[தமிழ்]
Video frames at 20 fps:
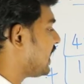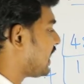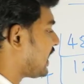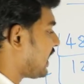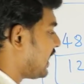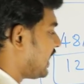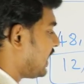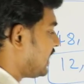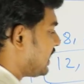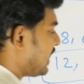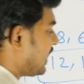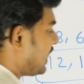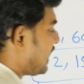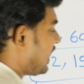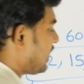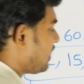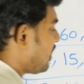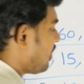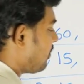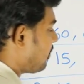இலக்க எண்
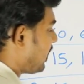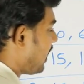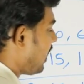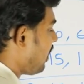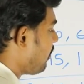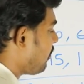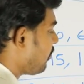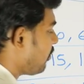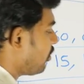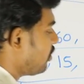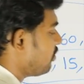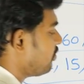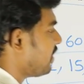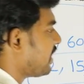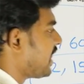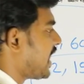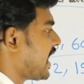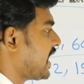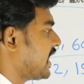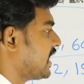என்னது அப்படின்னா
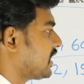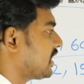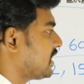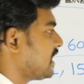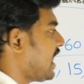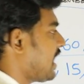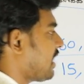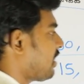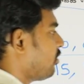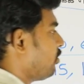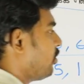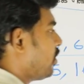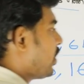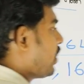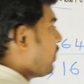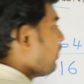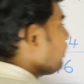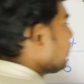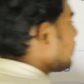ஒன்பதாயிரத்தி அறநூறு